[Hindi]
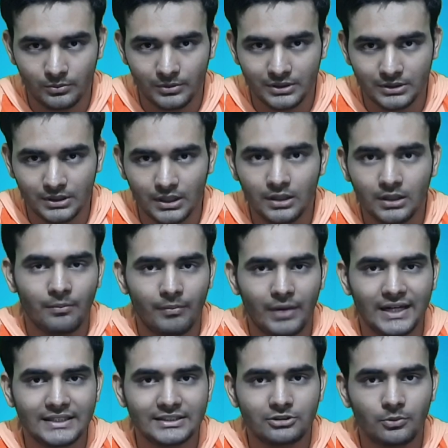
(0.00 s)
को मिलता है
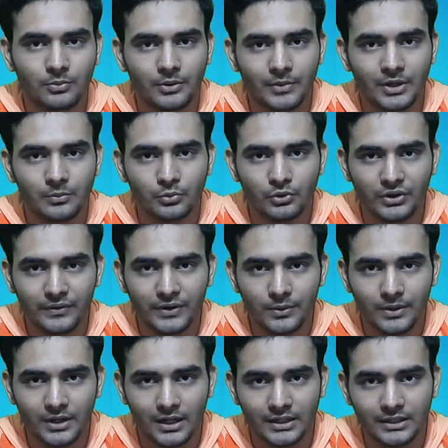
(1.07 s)
बाकी इसके ऊपर मैंने पूरी
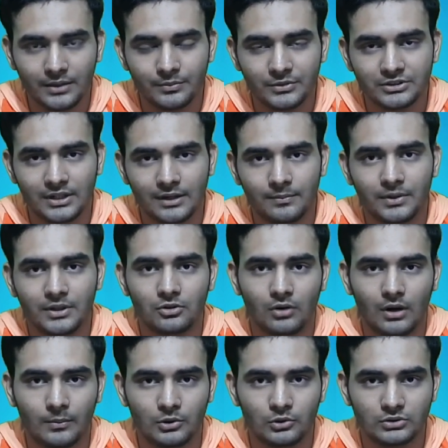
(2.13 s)
वीडियो बना रखी है अपने चैनल पर
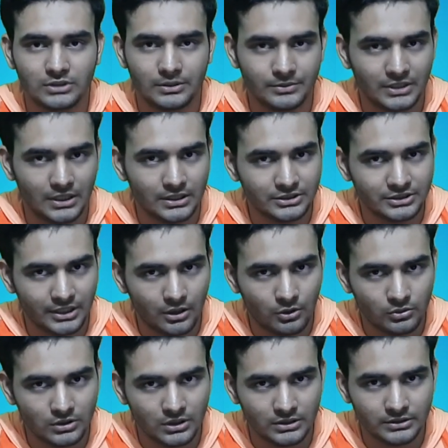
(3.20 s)
तो आप लोग उसे भी जाकर
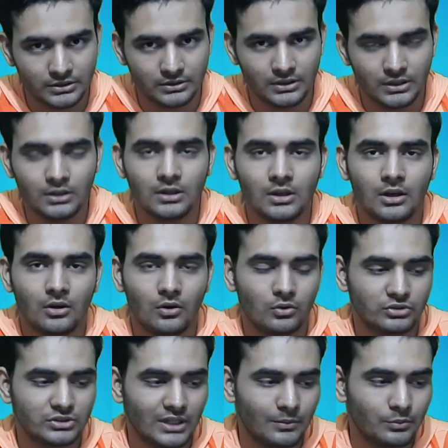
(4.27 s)
चेकआउट कर सकते हैं
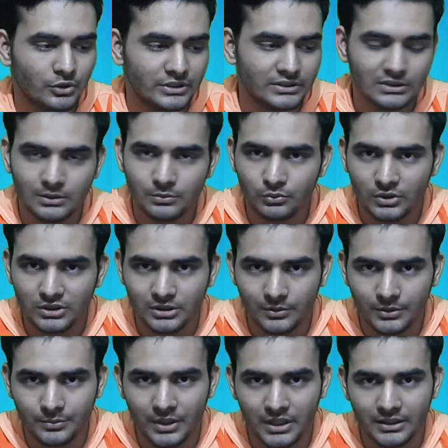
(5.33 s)
उससे आपको ईजिली पूरा
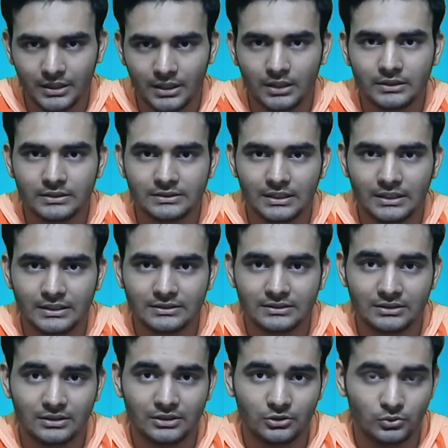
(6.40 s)
समझ में आ जाएगा किस तरीके
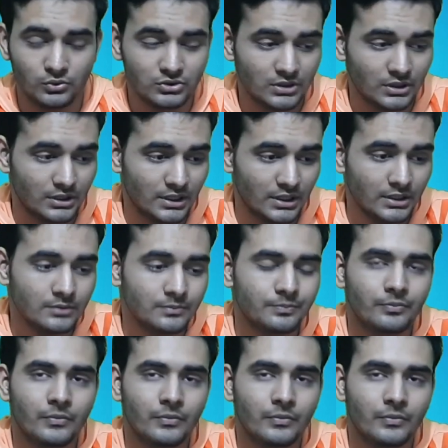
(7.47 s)
से इसे यूज़ करना है